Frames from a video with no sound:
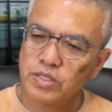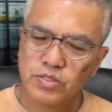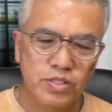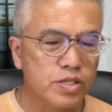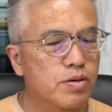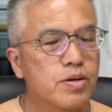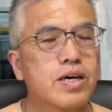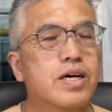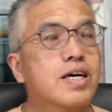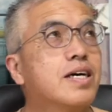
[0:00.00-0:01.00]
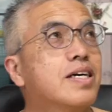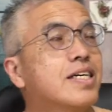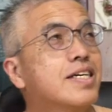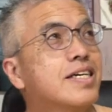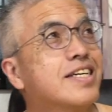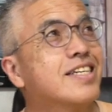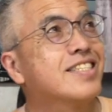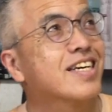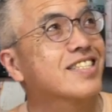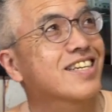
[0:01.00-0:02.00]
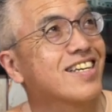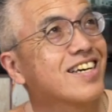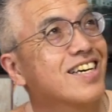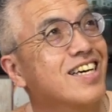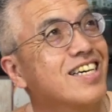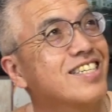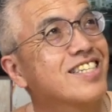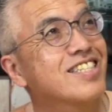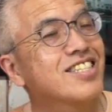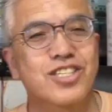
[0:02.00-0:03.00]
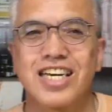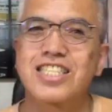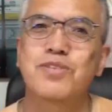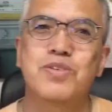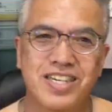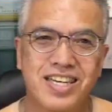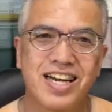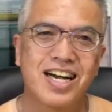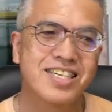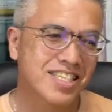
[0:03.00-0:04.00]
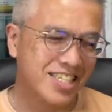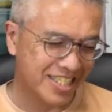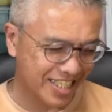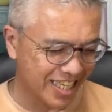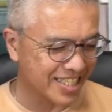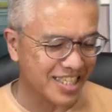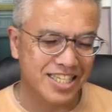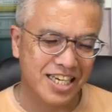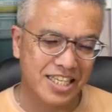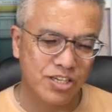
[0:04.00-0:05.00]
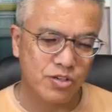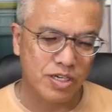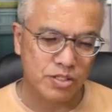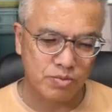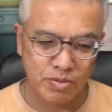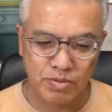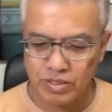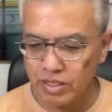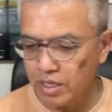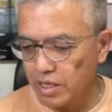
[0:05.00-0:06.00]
池なんていうかな、1日使ってもね、安心して撮影ができるかと思います。